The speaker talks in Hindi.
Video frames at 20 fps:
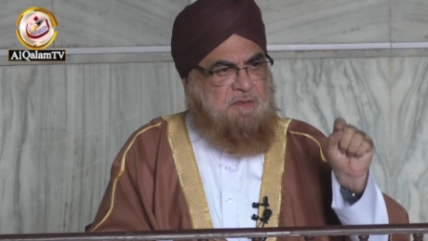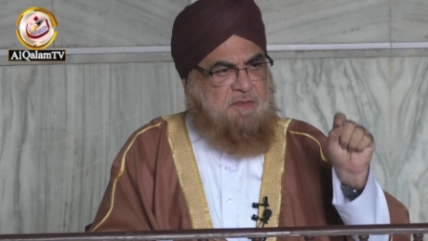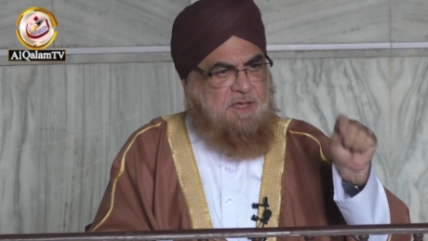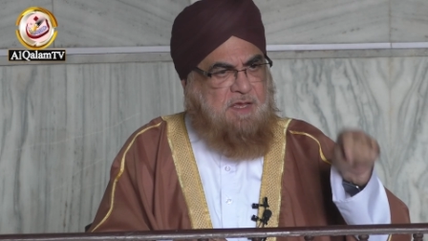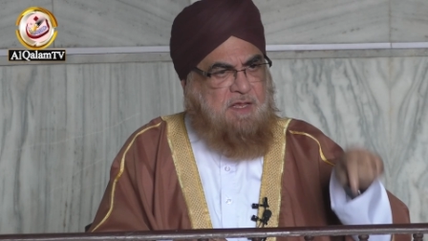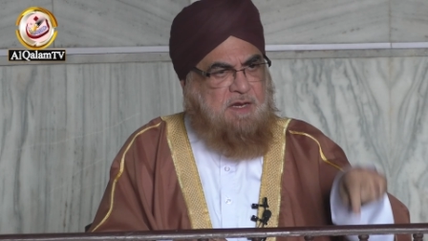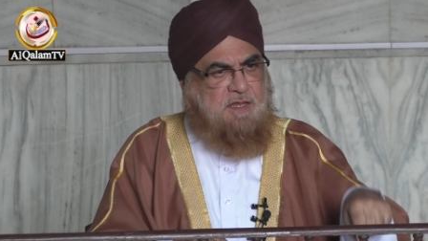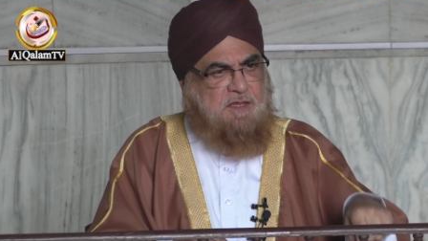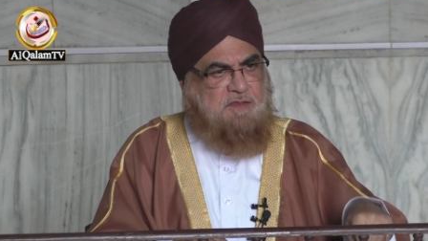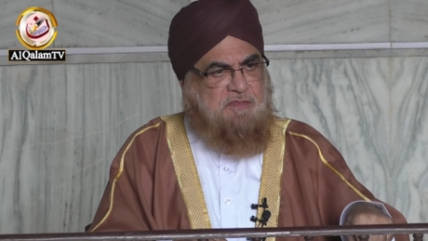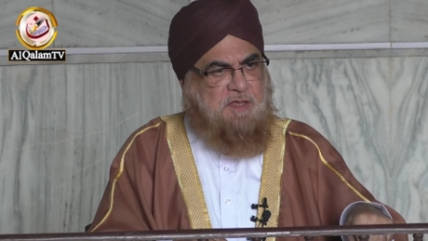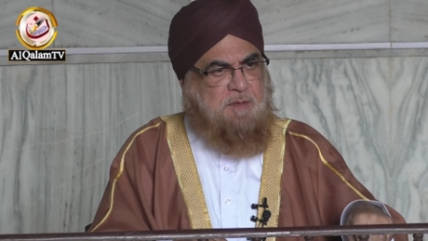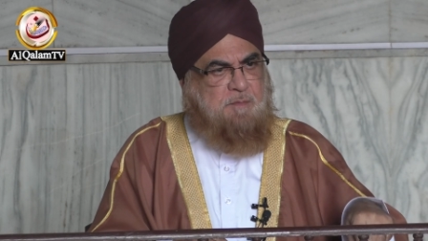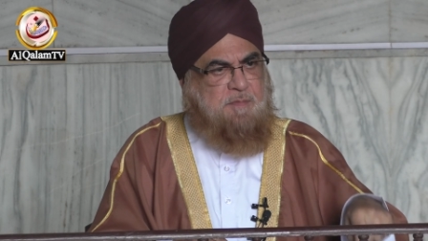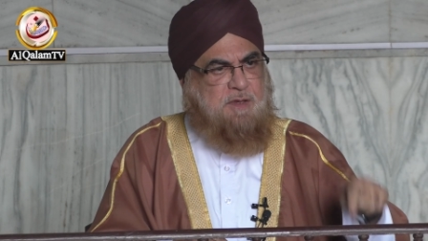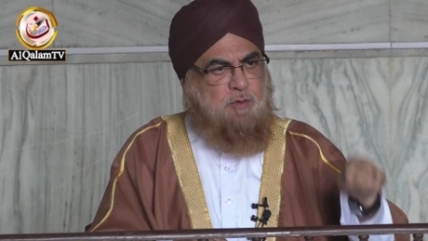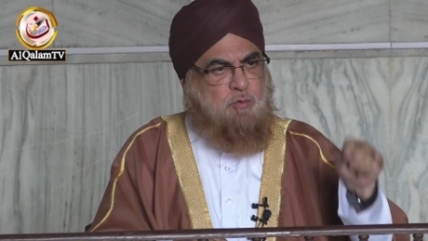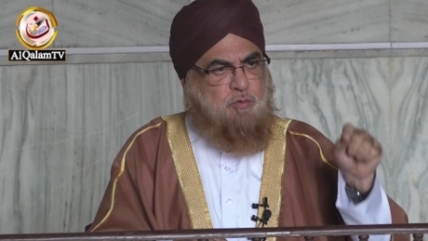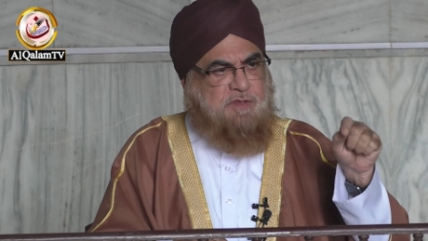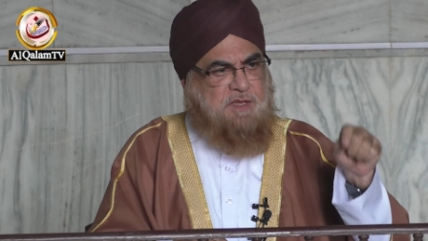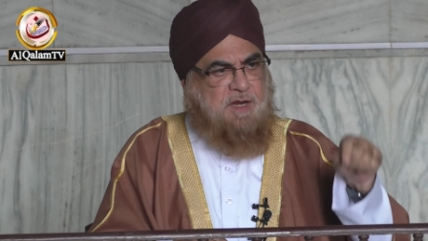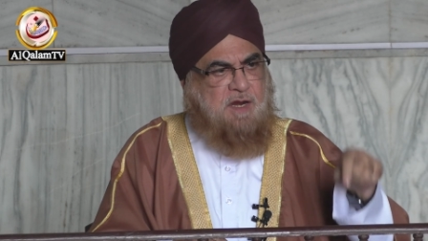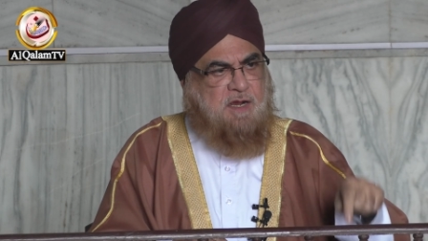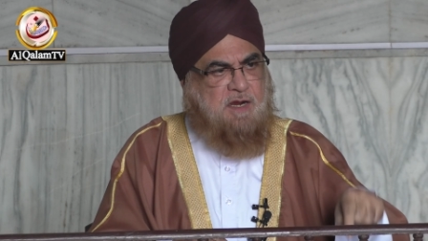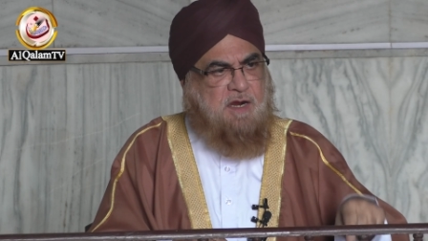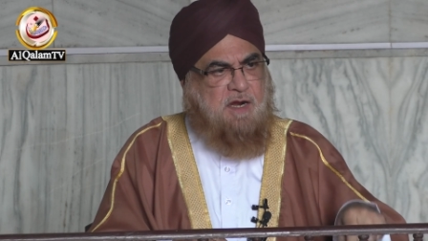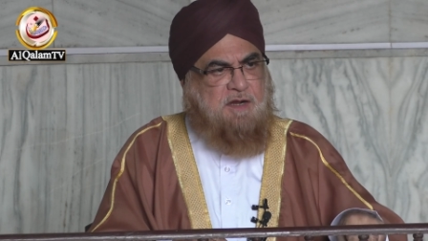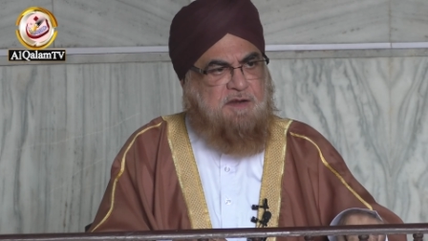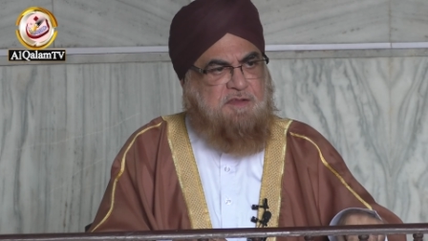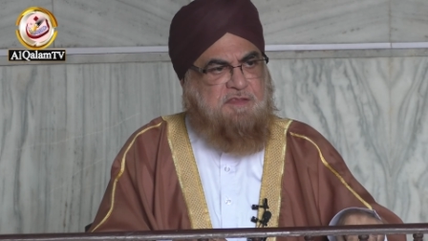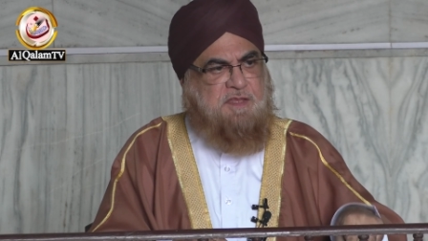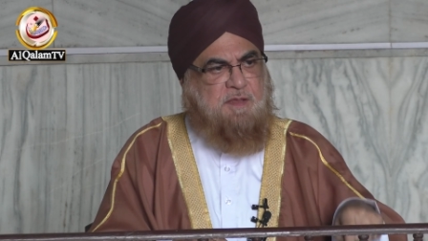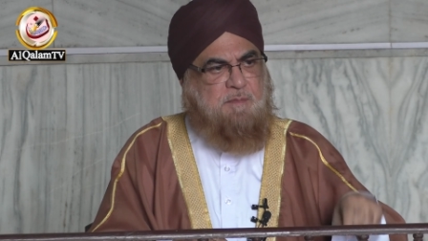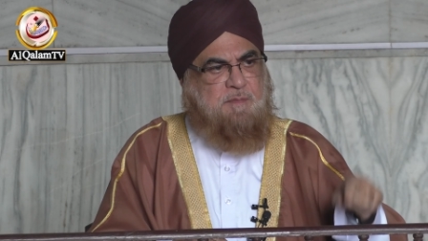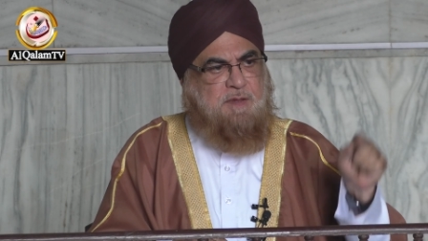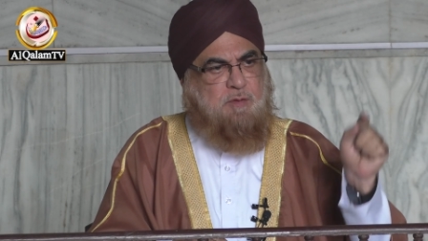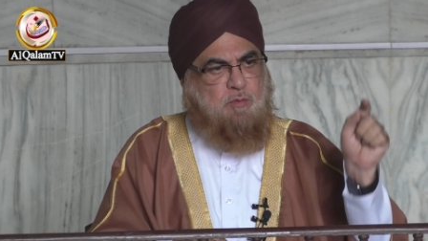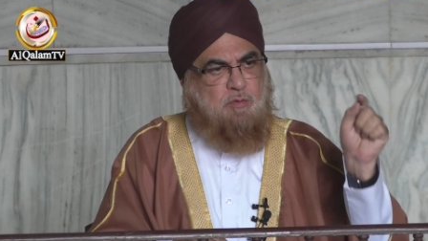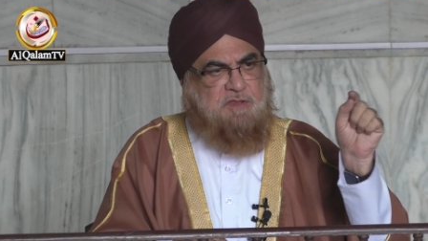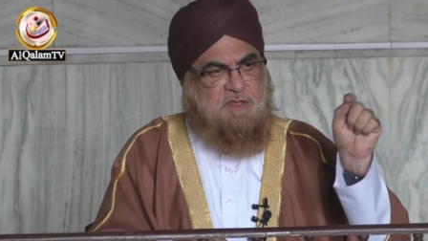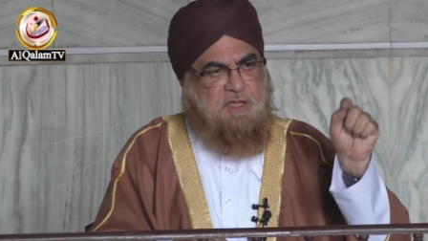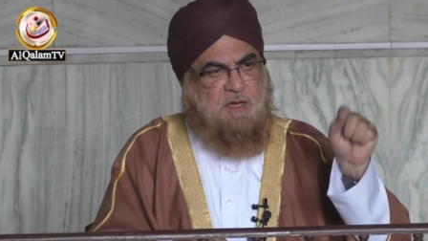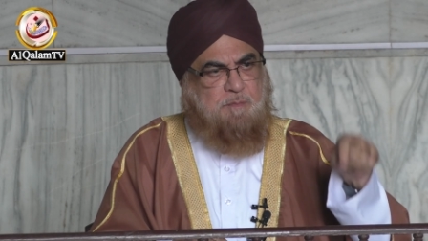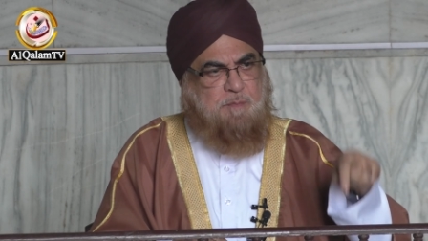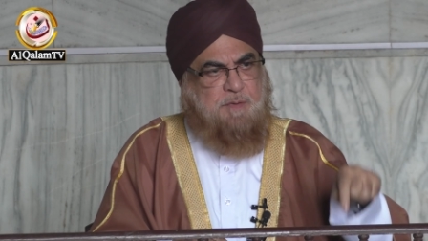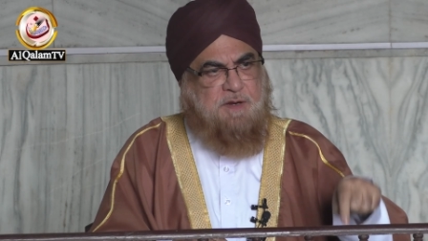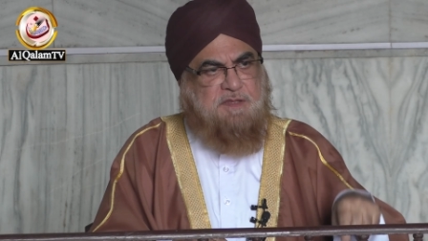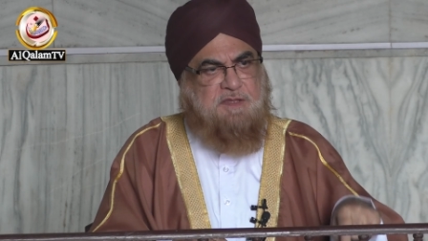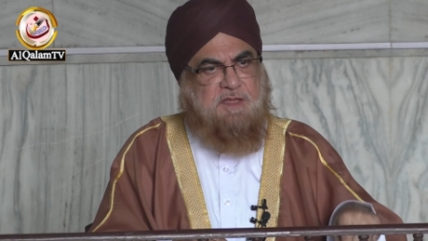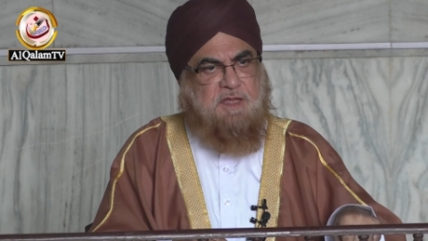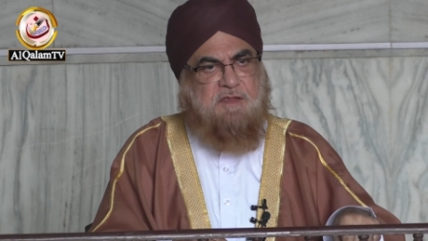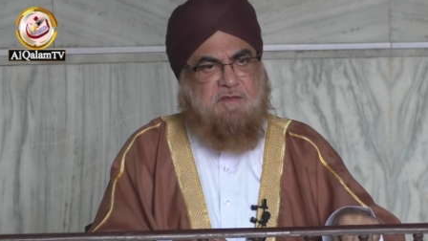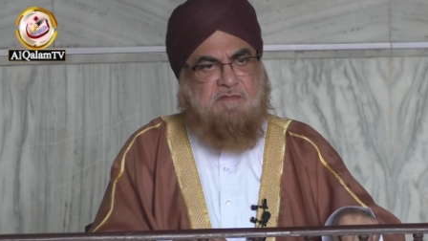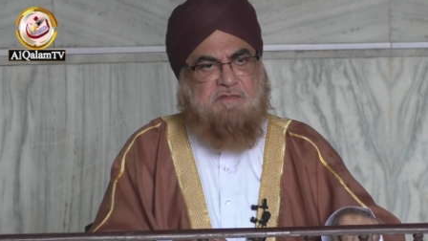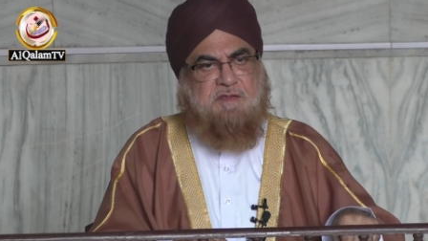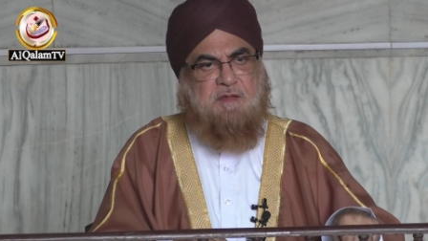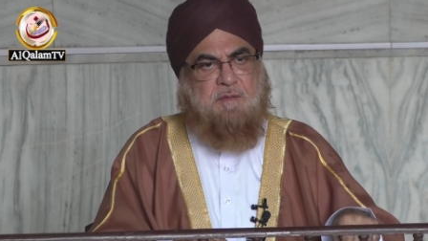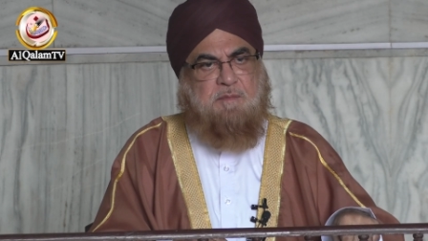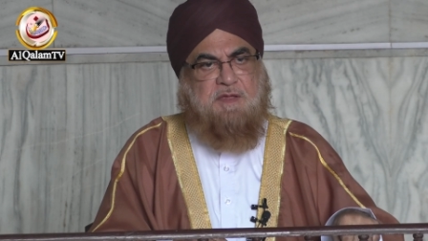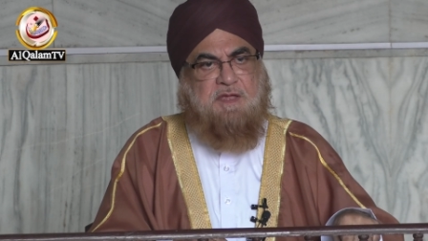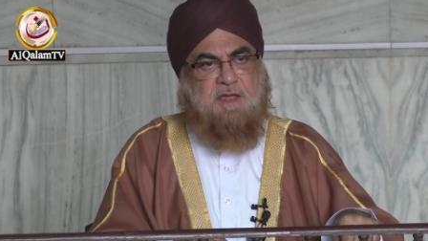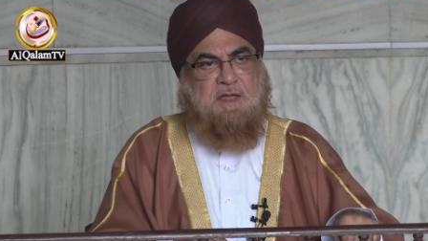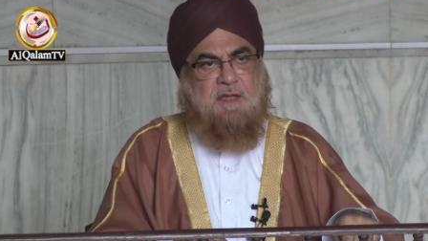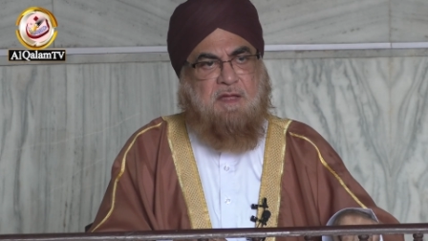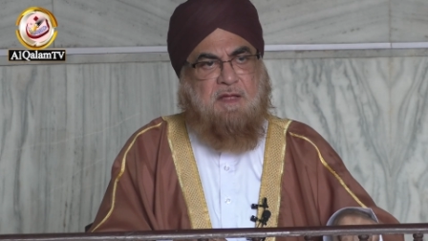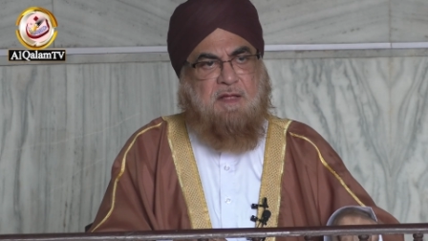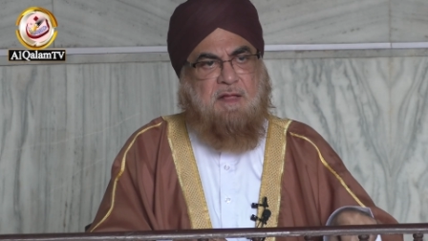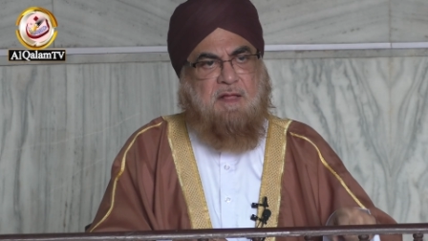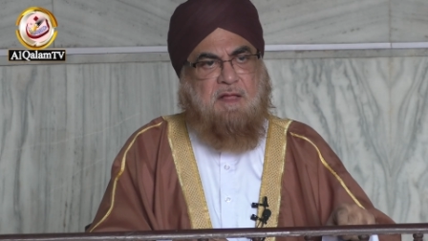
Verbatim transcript: दिल्ली से भी उत्तराखंड से भी उत्तर प्रदेश से भी